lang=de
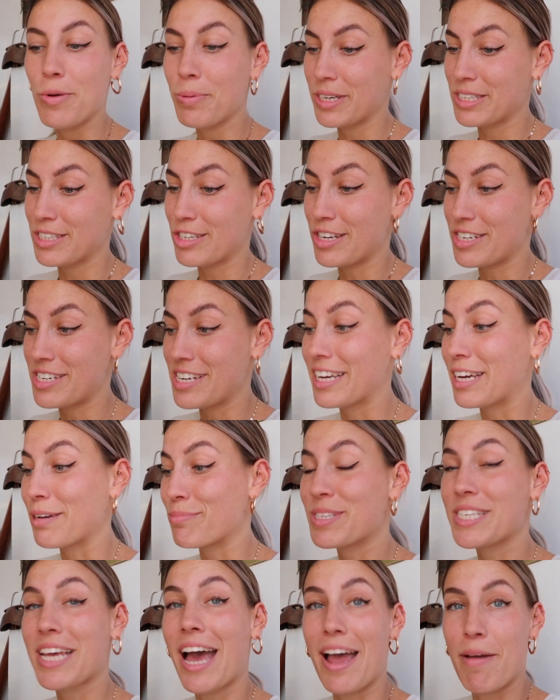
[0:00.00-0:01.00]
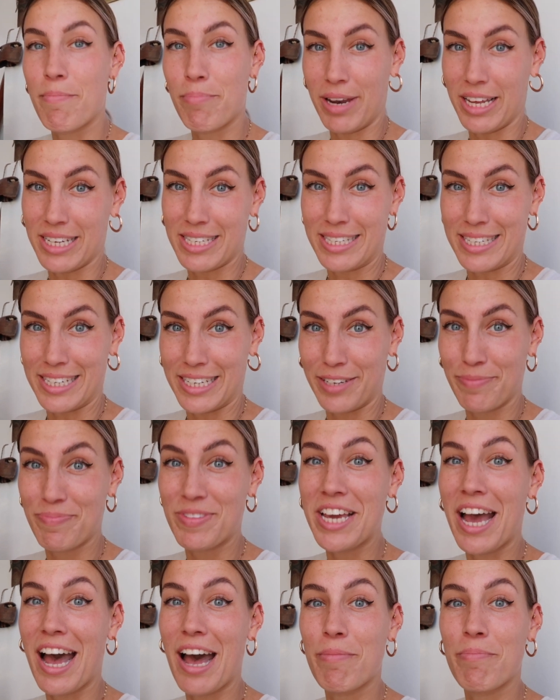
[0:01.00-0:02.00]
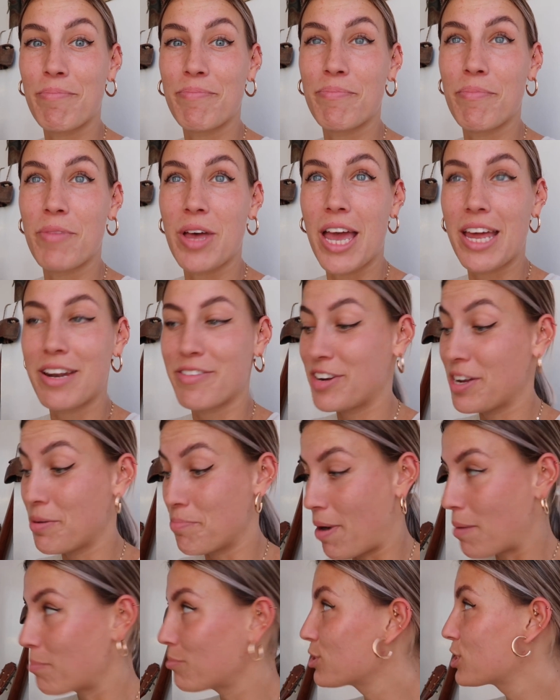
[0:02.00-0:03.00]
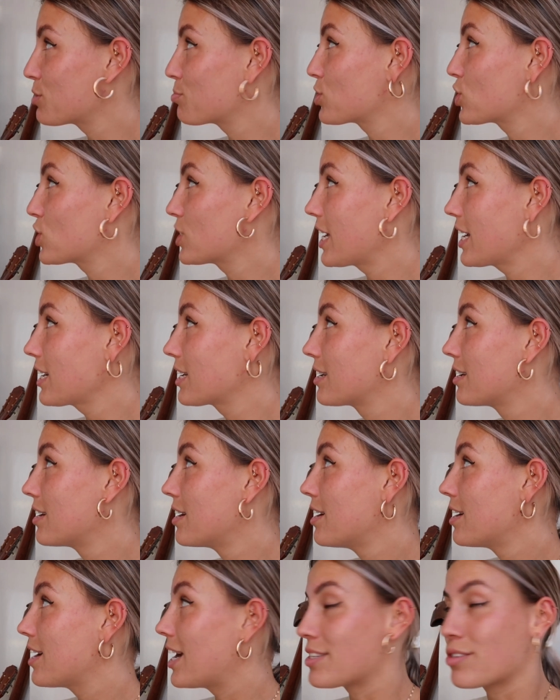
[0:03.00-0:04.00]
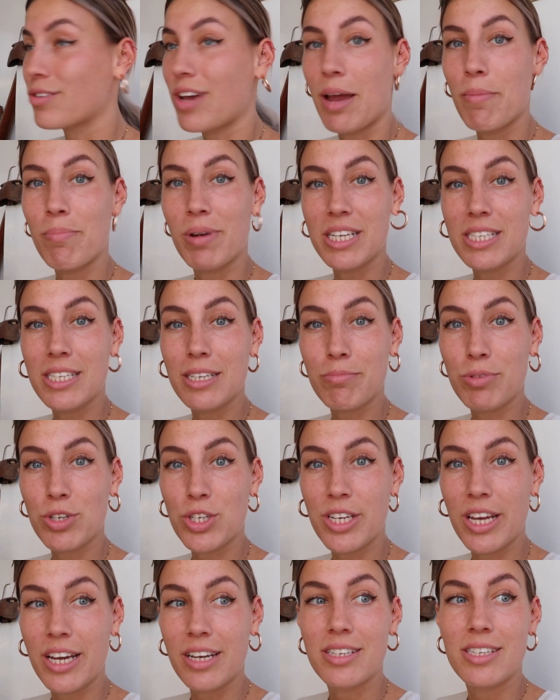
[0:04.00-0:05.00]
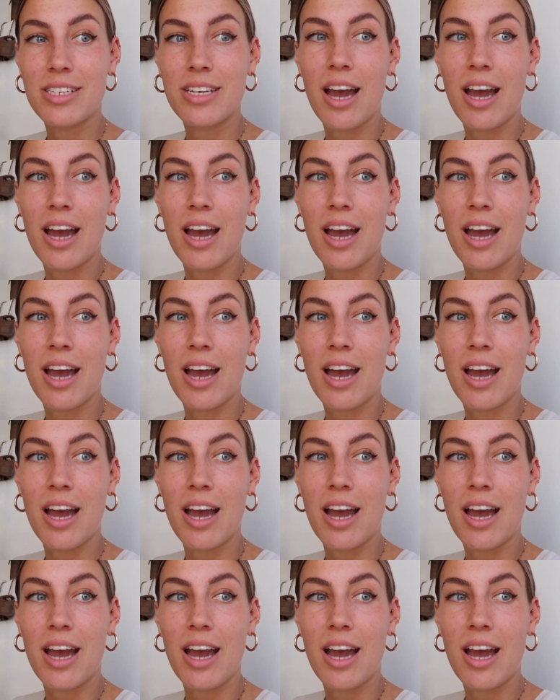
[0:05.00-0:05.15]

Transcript: Übrigens, Leute, hier gibt es kein Plastik. Die haben entweder Bambus Bambusbesteck, also kein Plastik Plastikbesteck.